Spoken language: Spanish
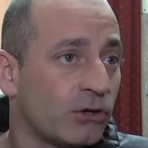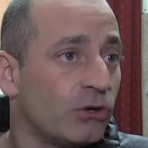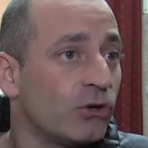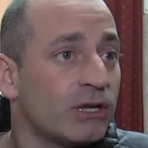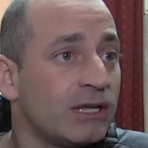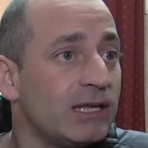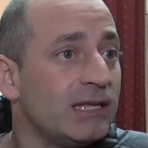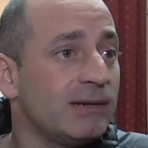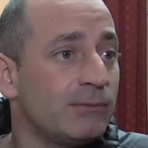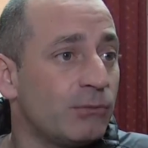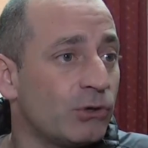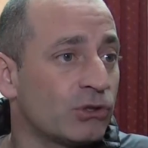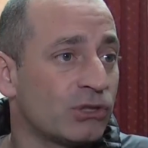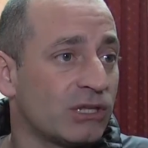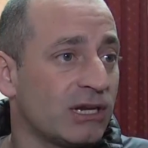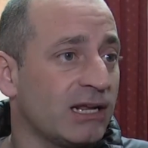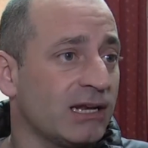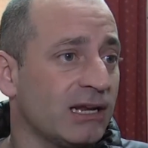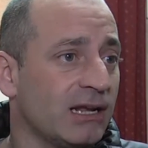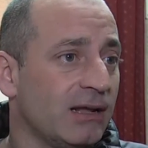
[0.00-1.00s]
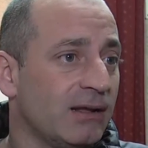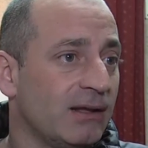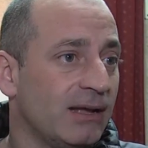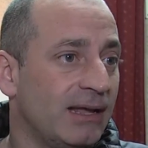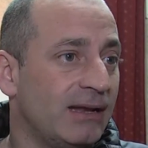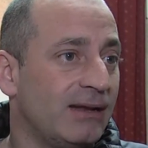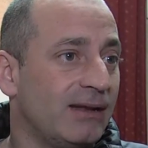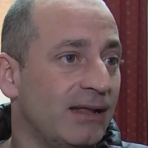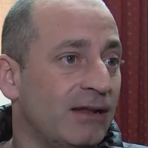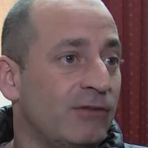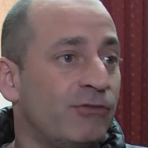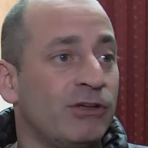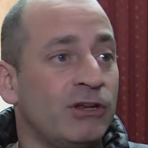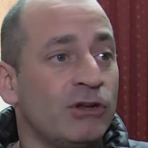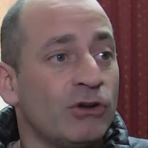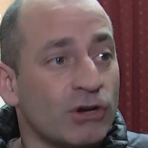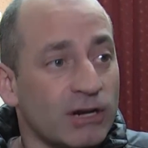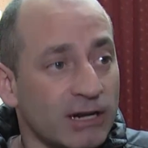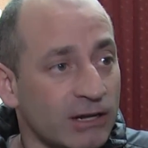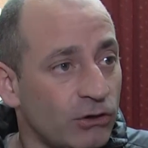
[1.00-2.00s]
No quiere mostrar el
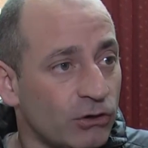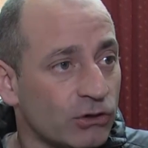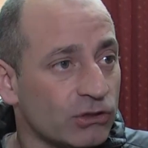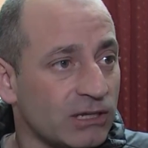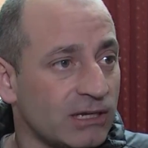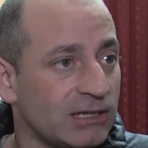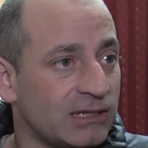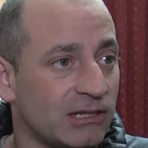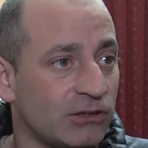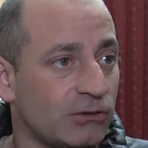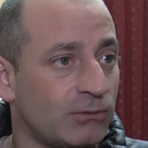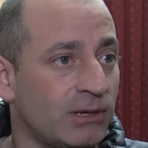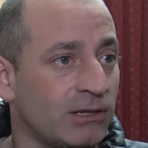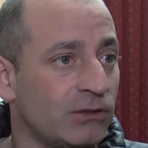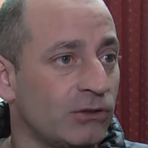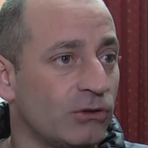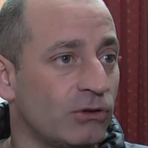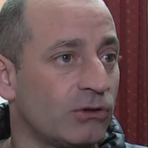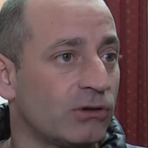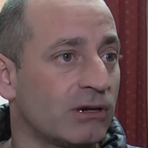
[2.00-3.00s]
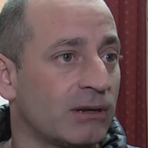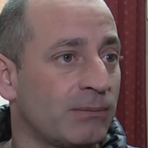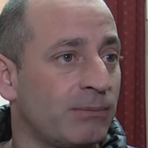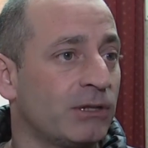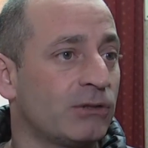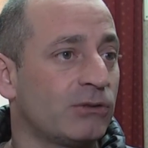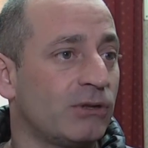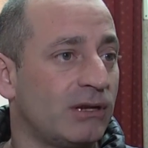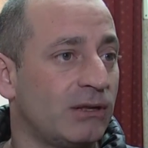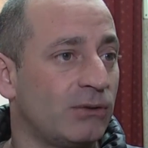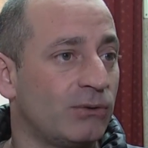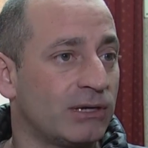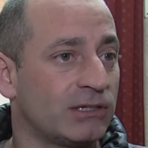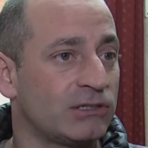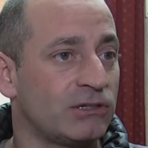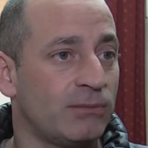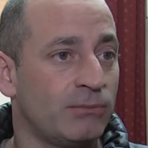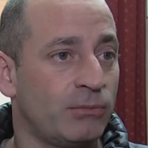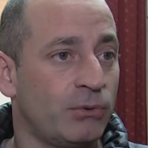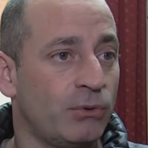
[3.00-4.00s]
feroz recorte que está tomando con respecto a la educación